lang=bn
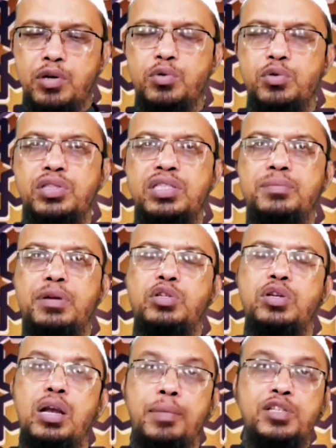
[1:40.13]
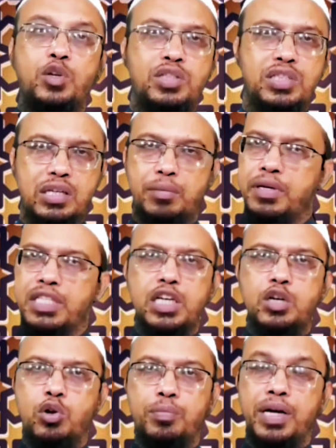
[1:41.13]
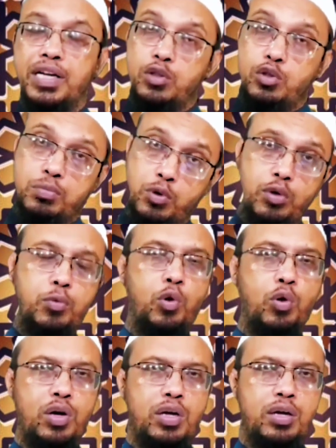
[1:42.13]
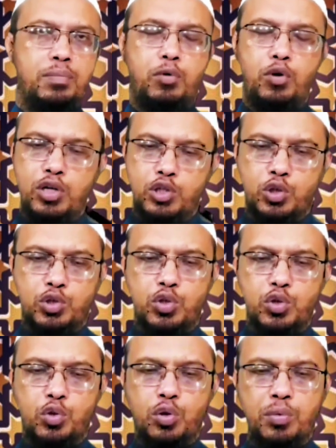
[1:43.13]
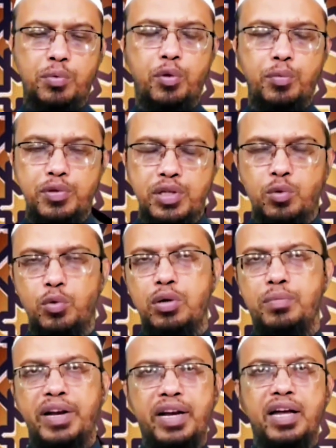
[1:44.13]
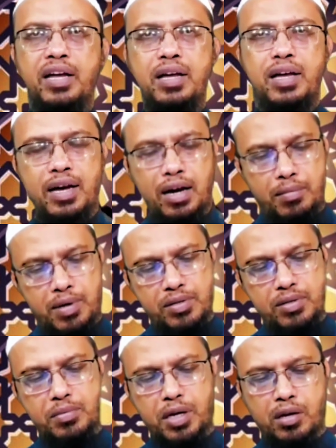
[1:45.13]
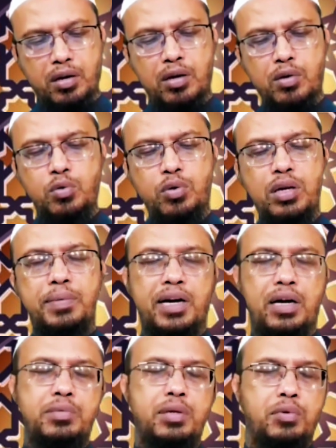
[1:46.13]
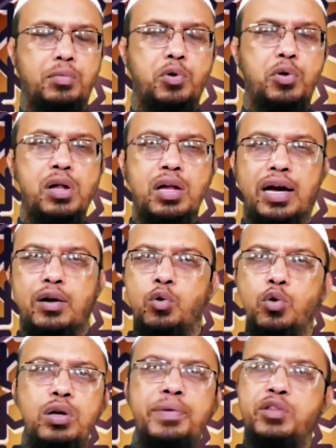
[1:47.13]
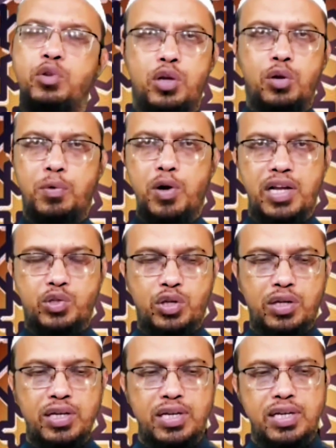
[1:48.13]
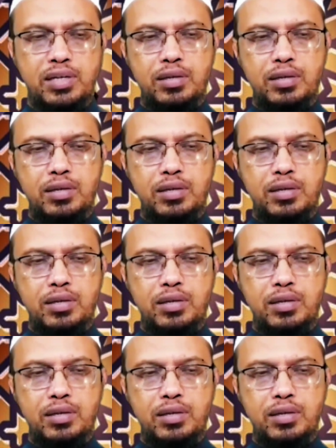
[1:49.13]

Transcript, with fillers: মনে করছি যে মানুষের নামাজ হচ্ছে না ব্যাটা সেরকম না কিন্তু ভুল ভুল ভুলকে সংশোধন করব বলবো যে হুলিমান না আমরা সামি আল্লাহ লিমান হামিদা বলবো আর হুলিমান তো কেউ বলে না আসলে